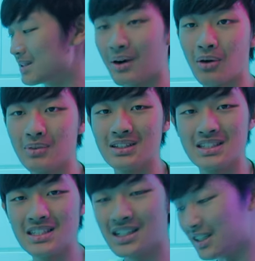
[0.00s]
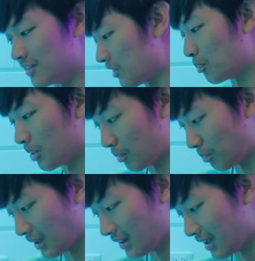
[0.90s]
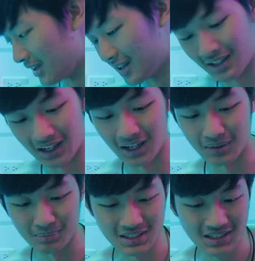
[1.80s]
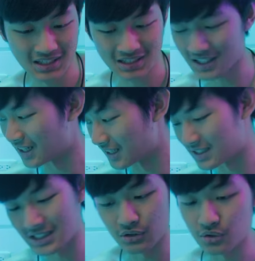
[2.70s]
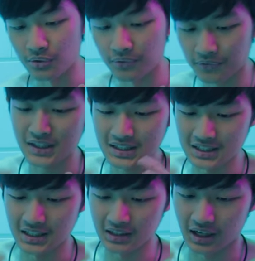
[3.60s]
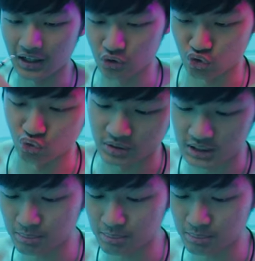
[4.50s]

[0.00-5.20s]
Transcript: 先把我们的机壳放旁边。那我们接下来继续分解它的主机